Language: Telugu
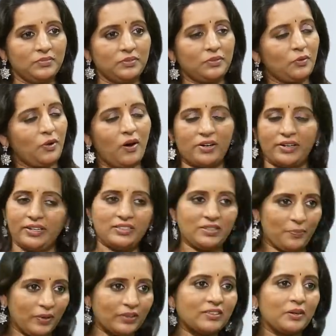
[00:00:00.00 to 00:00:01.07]
సో ఆల్రెడీ
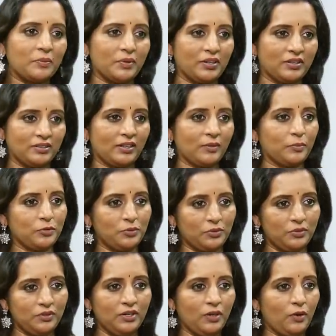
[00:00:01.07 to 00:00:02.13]
చెప్పేశారు మీరు ఇంతకుముందు
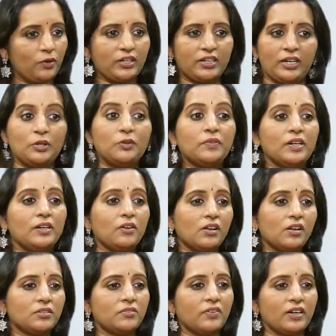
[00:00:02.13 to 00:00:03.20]
ఒక రెండు
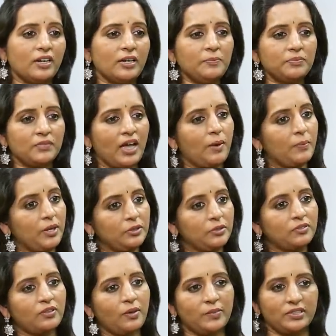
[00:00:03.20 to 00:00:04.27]
వీడియోల ద్వారా ఆ
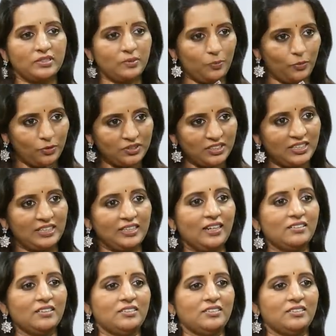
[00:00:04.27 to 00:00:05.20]
మందుకు సంబంధించి పూర్తి డీటెయిల్స్